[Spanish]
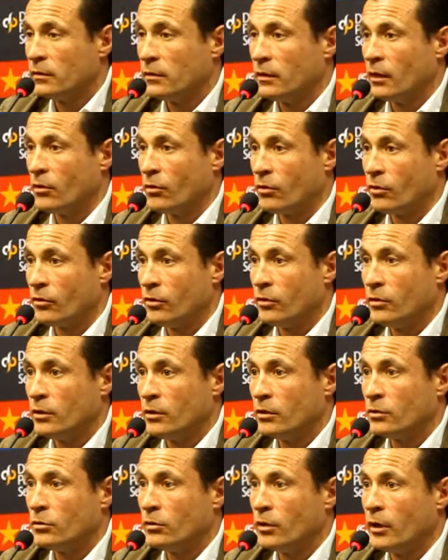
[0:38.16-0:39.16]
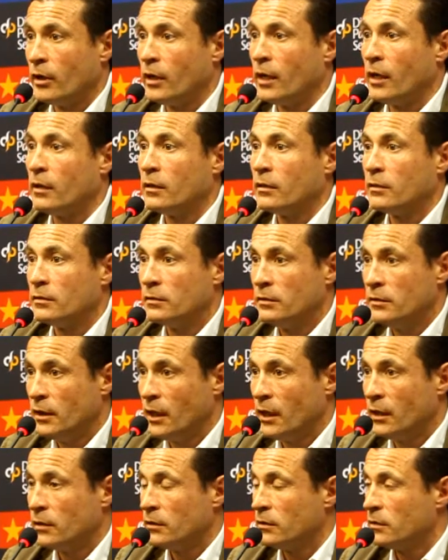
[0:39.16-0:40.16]
La corrección de tesorería,
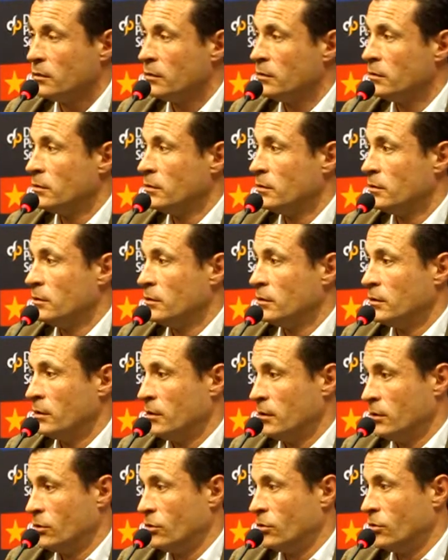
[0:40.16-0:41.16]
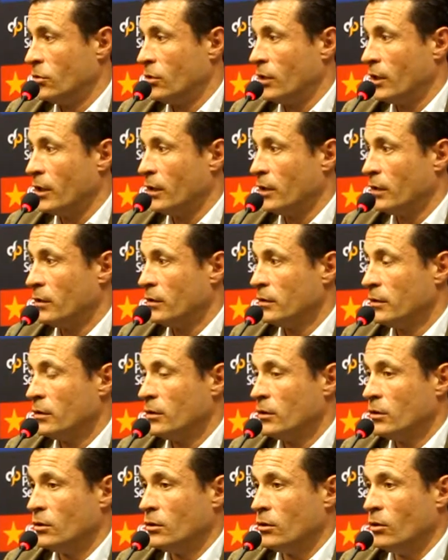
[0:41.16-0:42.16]
ya. Eso es lo que,
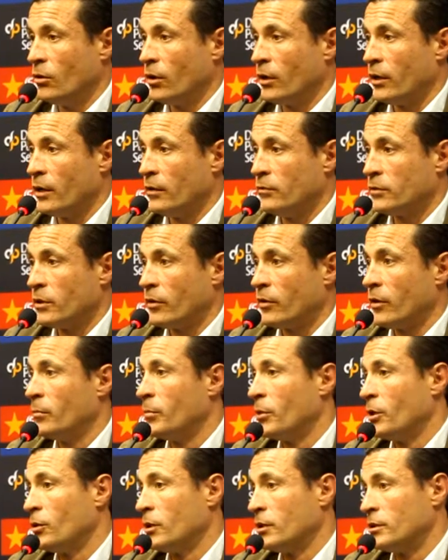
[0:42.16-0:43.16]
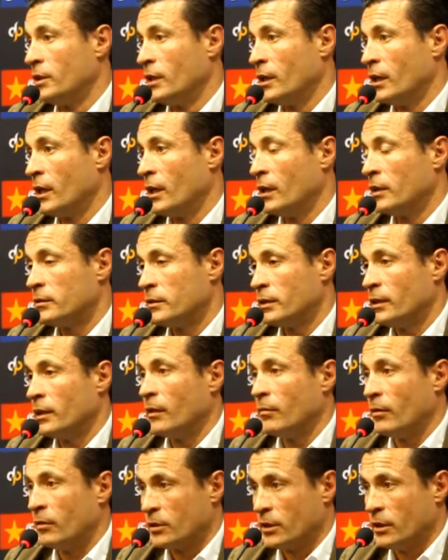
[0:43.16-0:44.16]
lo que queremos hacer, pero que sí que, sí que
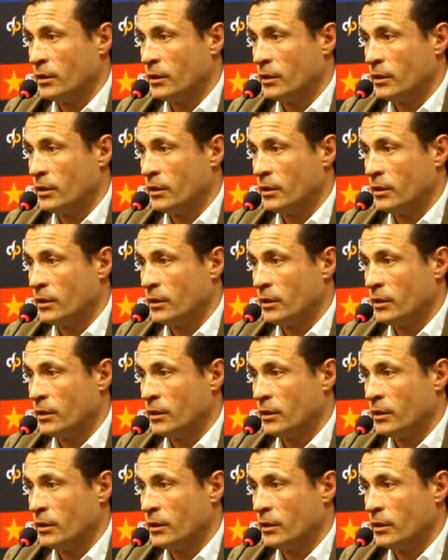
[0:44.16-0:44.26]
vamos a